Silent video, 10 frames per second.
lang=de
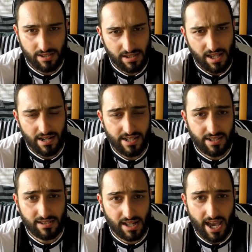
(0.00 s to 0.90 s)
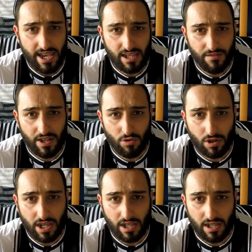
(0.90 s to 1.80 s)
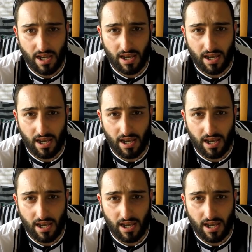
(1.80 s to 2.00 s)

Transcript: Es ist halt nicht das Gleiche, wenn du gegen äh,